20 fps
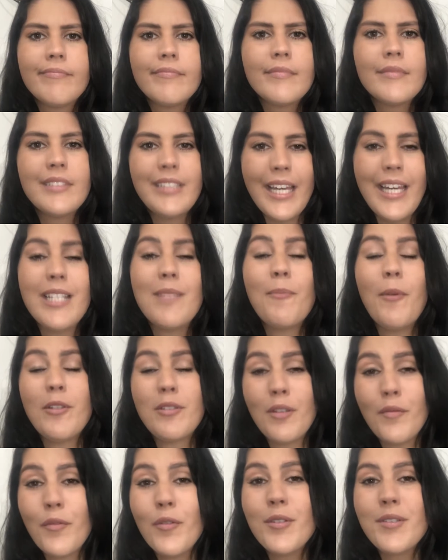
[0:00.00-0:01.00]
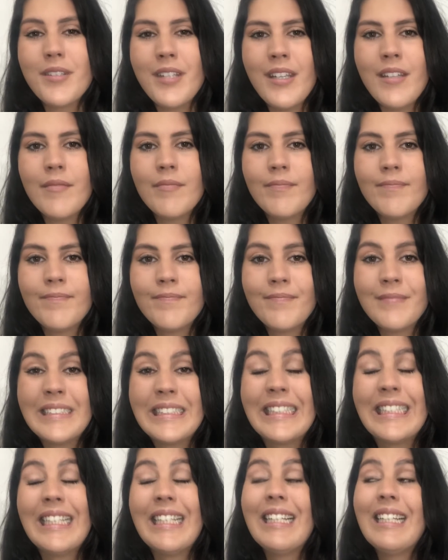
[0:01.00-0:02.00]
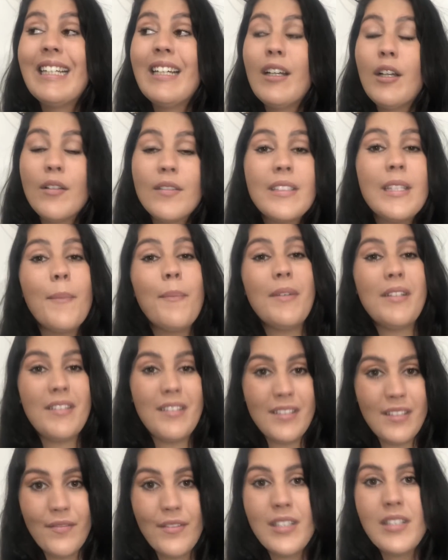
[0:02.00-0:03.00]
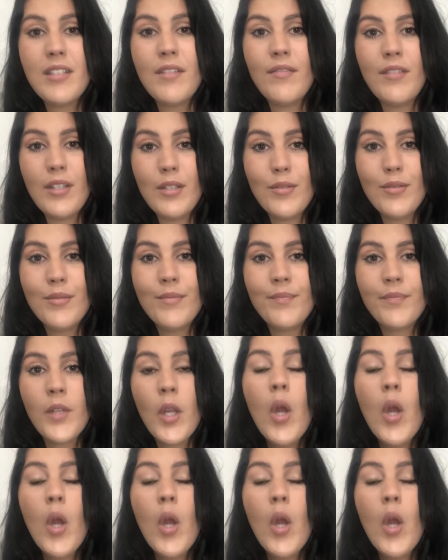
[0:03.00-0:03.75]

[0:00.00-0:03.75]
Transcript: Se a resposta for sim, você precisa ver esse vídeo.